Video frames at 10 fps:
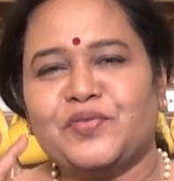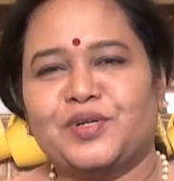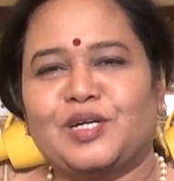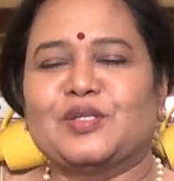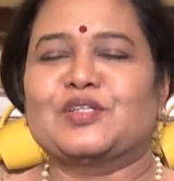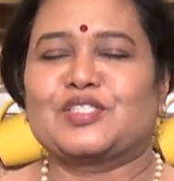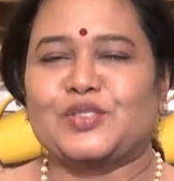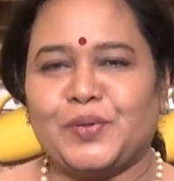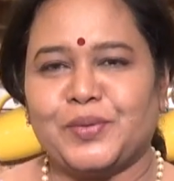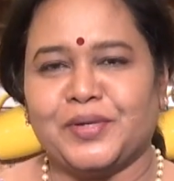ఫుడ్లో
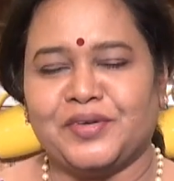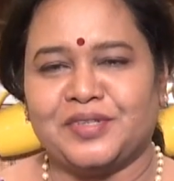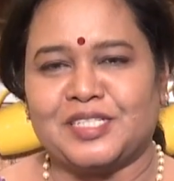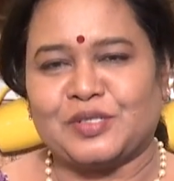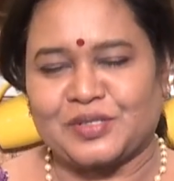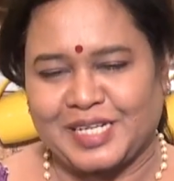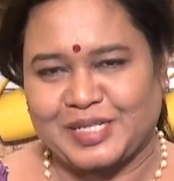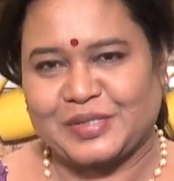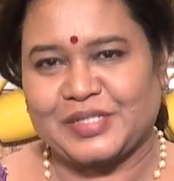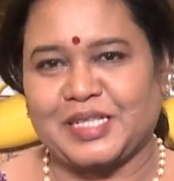సూపర్ బెనిఫిట్స్ ఒకసారి
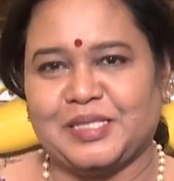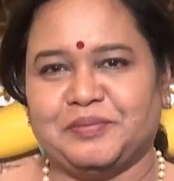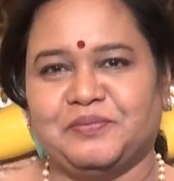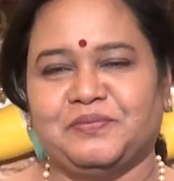చూసేద్దాం